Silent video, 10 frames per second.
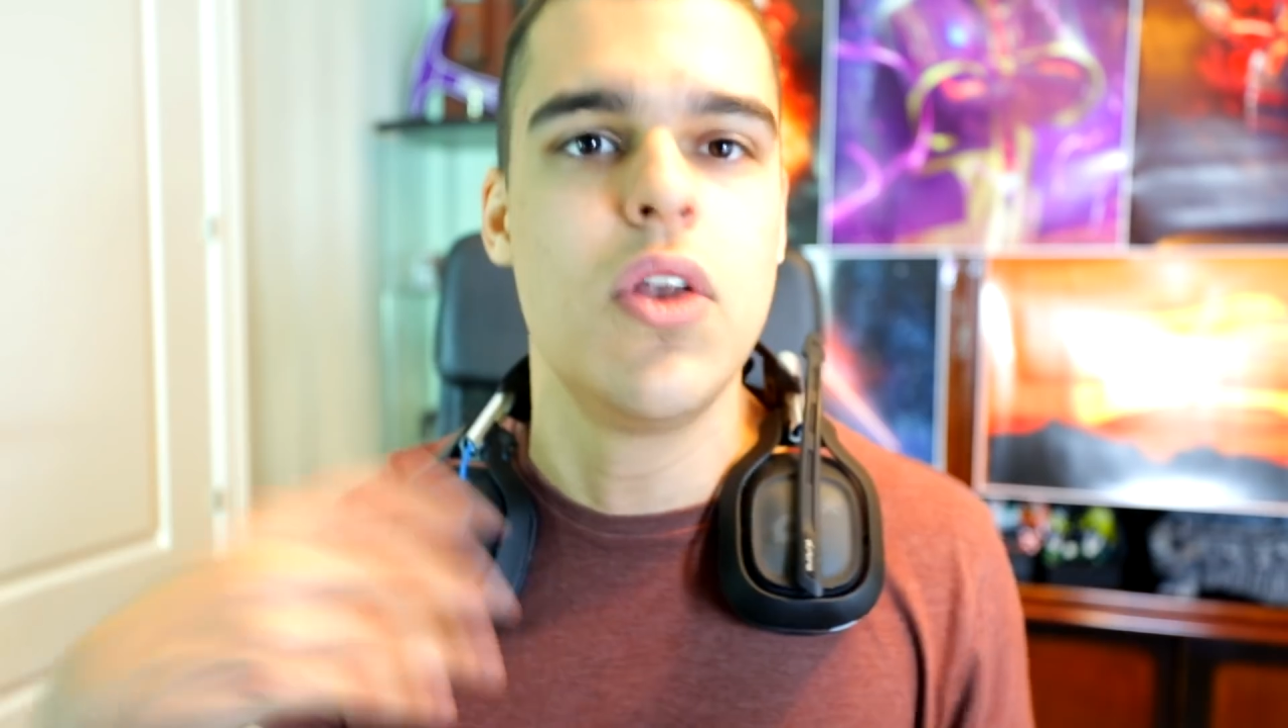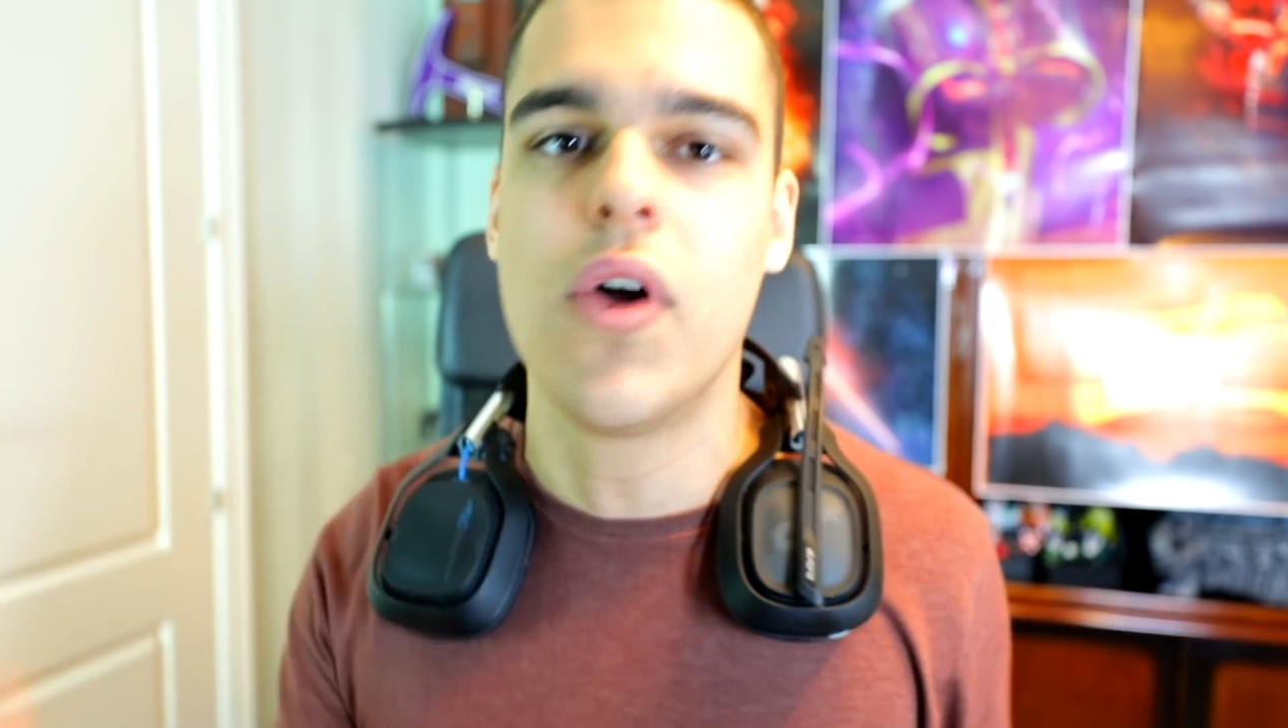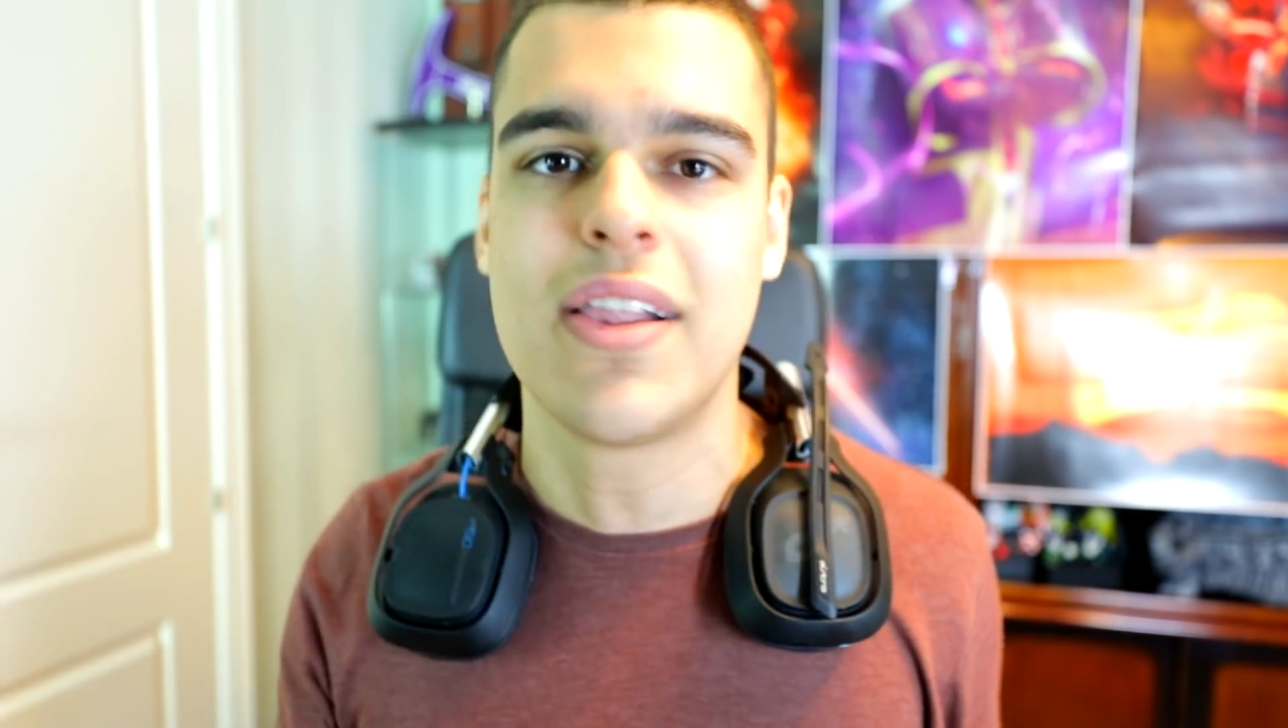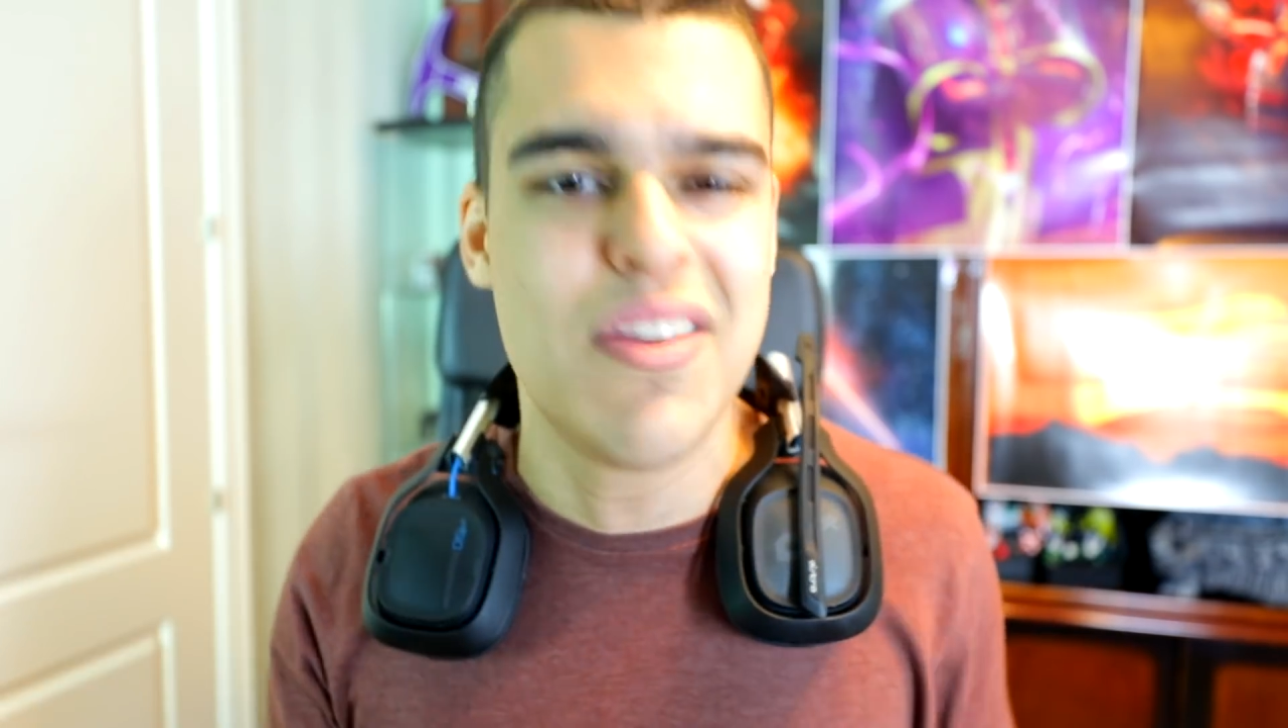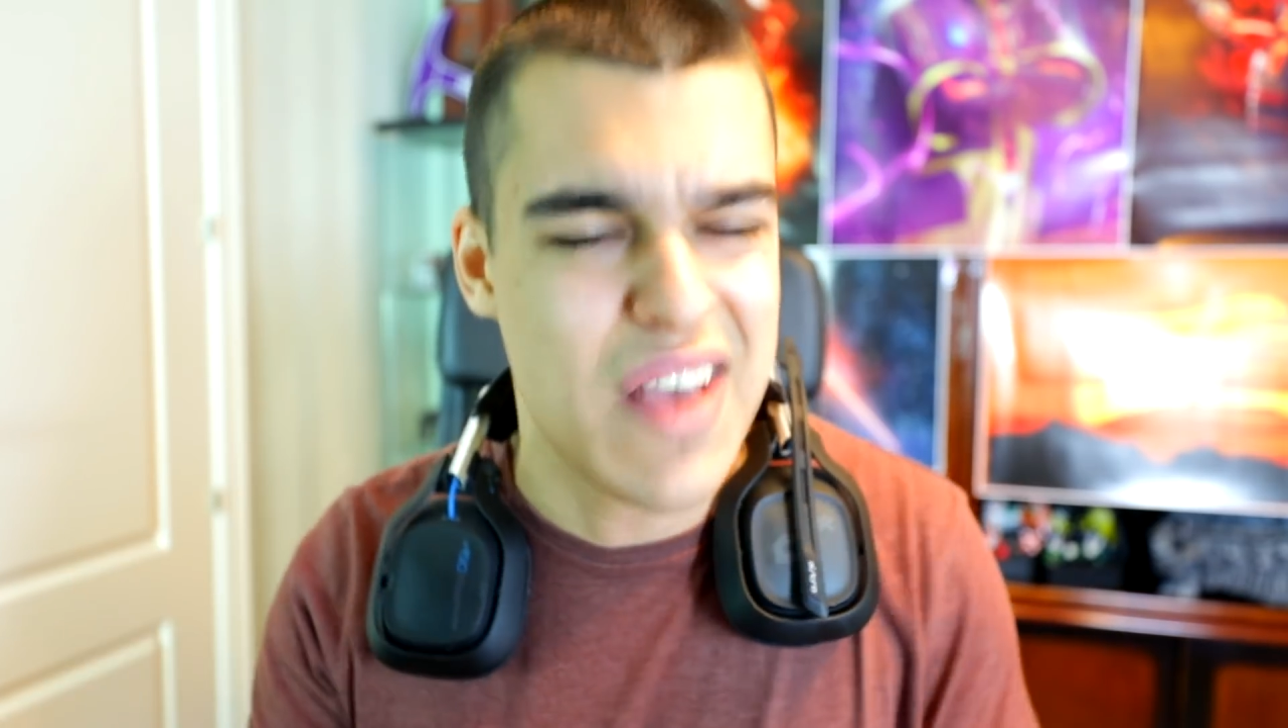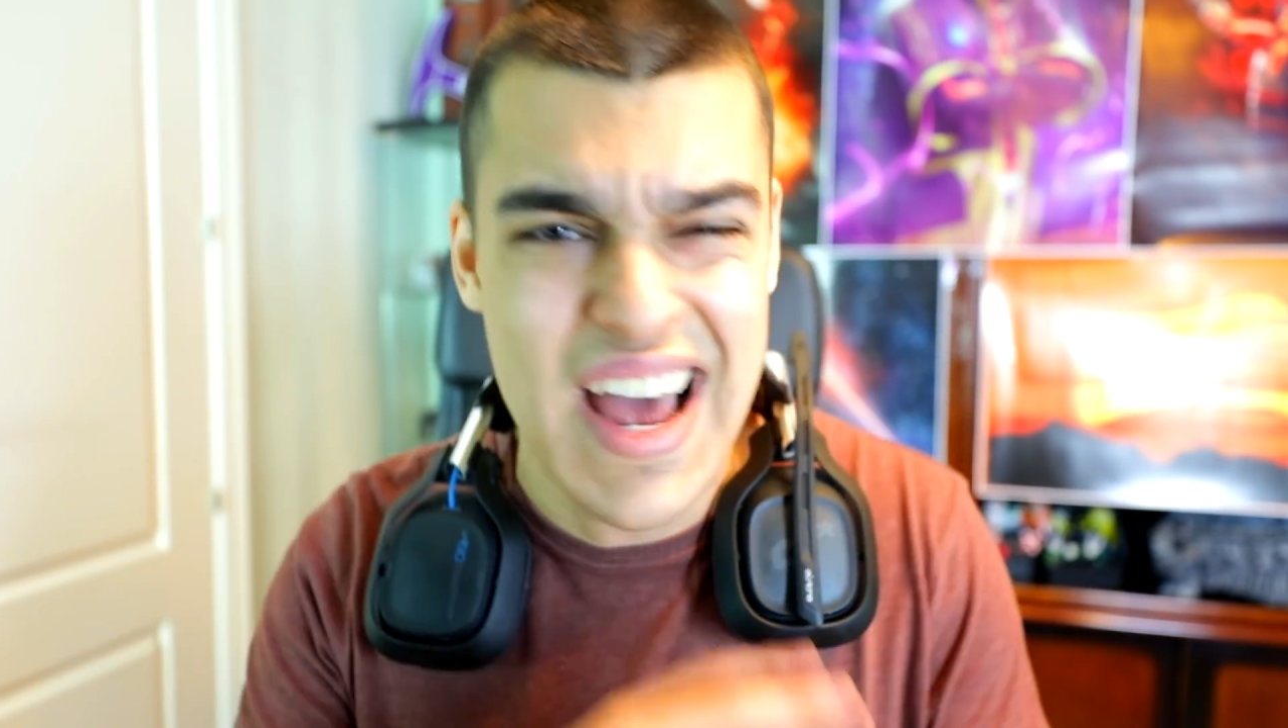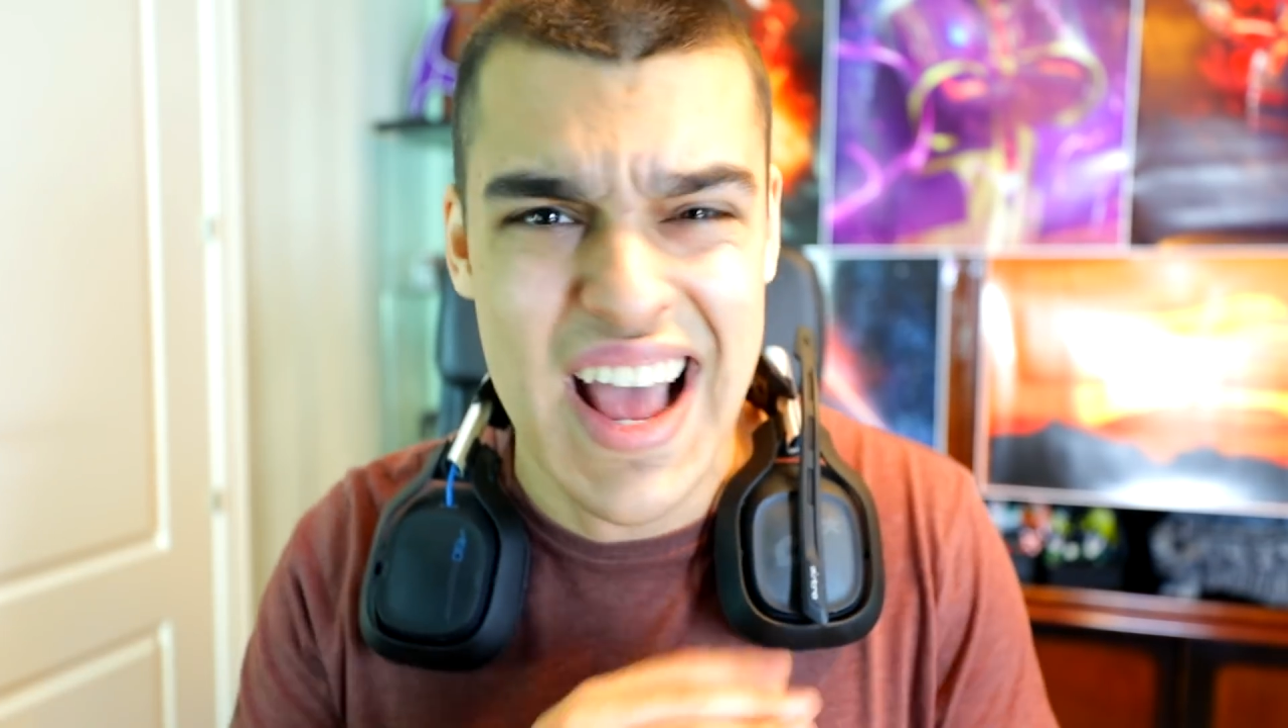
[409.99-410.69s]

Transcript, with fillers: luego rectificar,